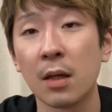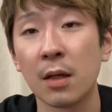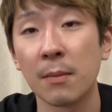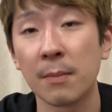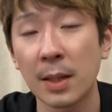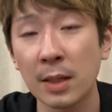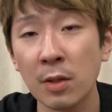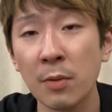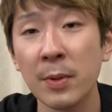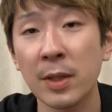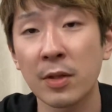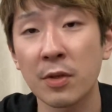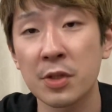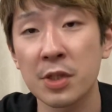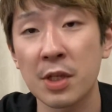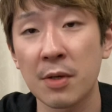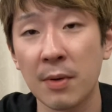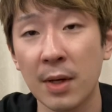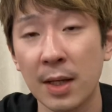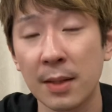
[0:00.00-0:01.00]
まとめと
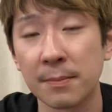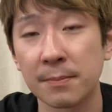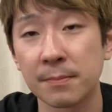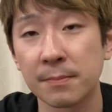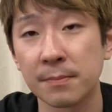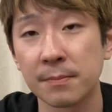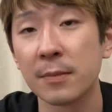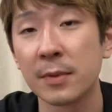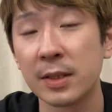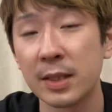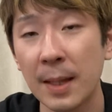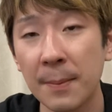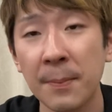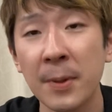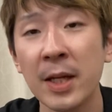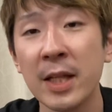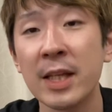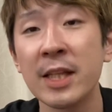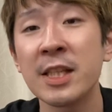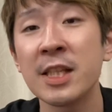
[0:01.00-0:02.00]
してはやっ
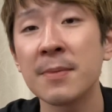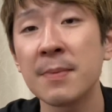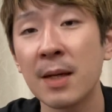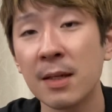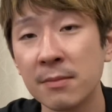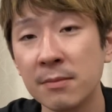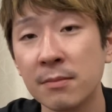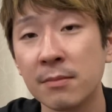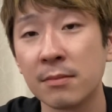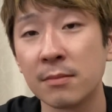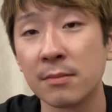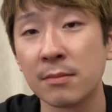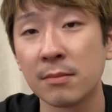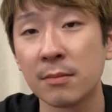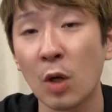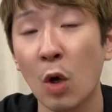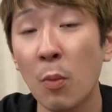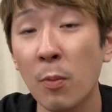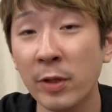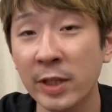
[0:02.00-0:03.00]
ぱり一番
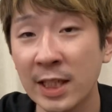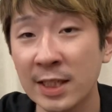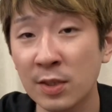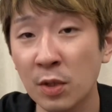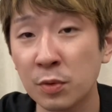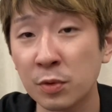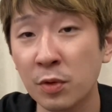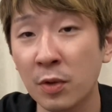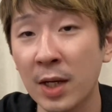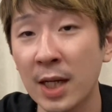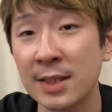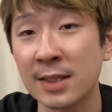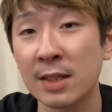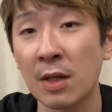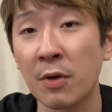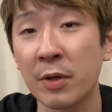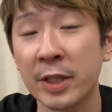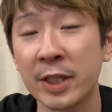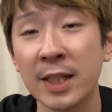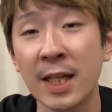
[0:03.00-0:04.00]
表ソフトらしさ
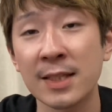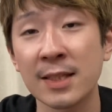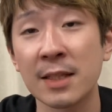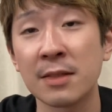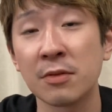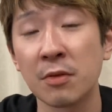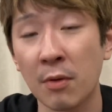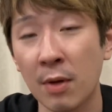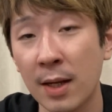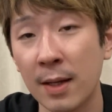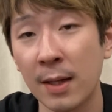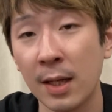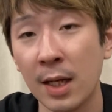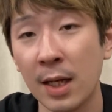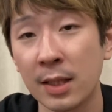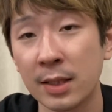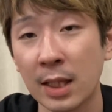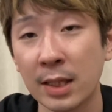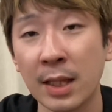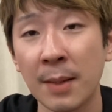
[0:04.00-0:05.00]
を引き出せるのは
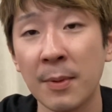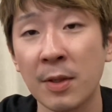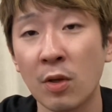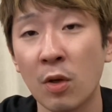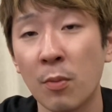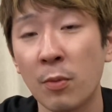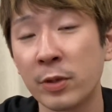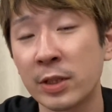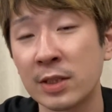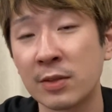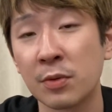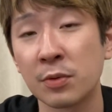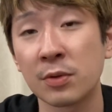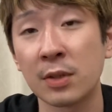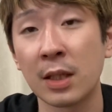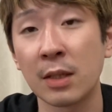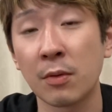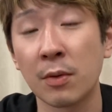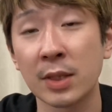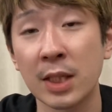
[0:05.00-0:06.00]
縦面の表ソフト
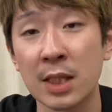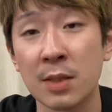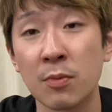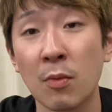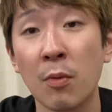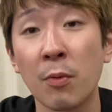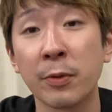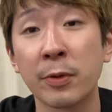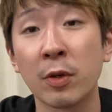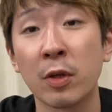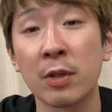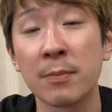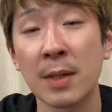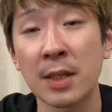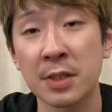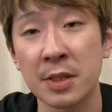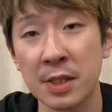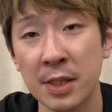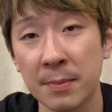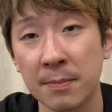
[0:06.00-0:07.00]
だと私も思っておりま
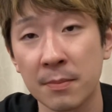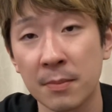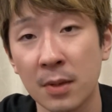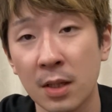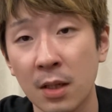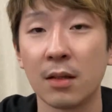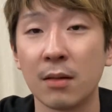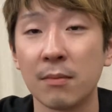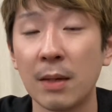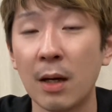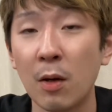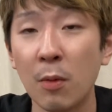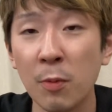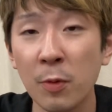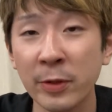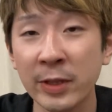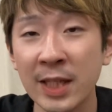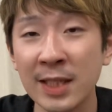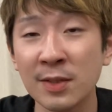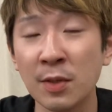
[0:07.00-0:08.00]
すし、
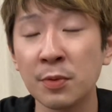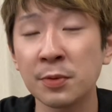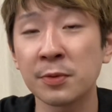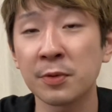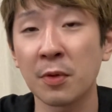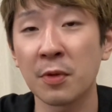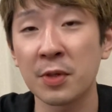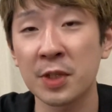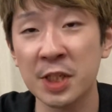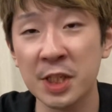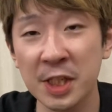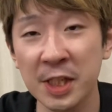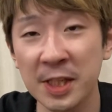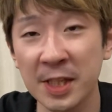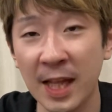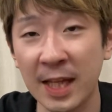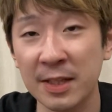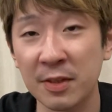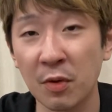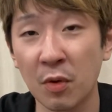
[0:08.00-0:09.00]
表ソフトを知り
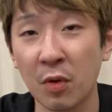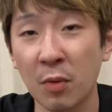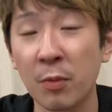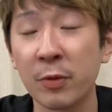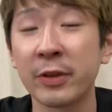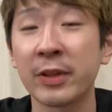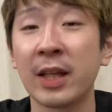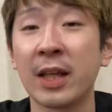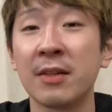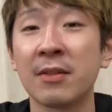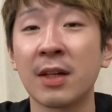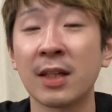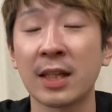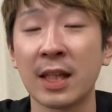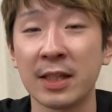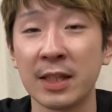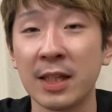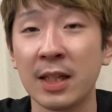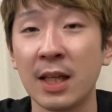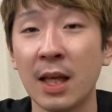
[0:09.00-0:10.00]
たいと思っている方
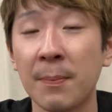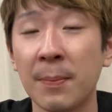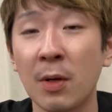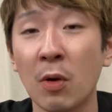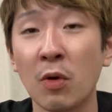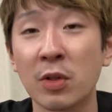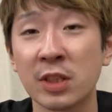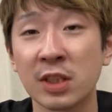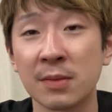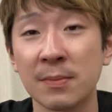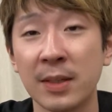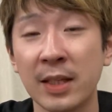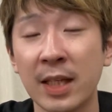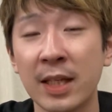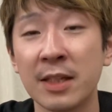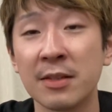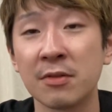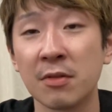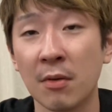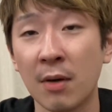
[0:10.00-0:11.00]
にやっぱりおすすめで
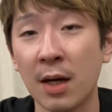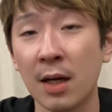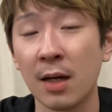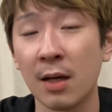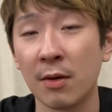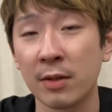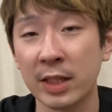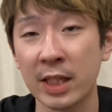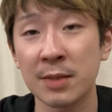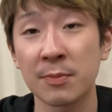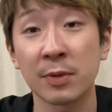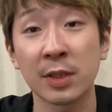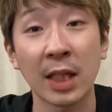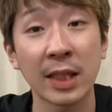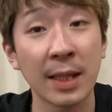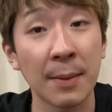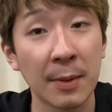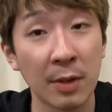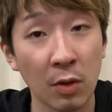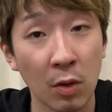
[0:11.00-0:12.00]
きるのは私も
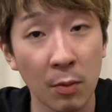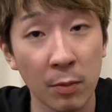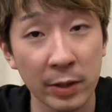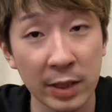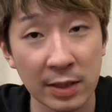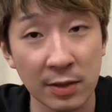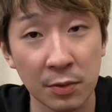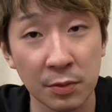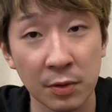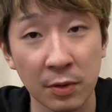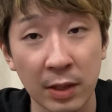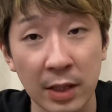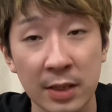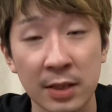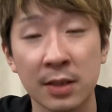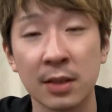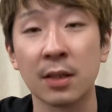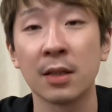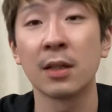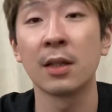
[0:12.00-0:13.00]
縦目の表ソフトです。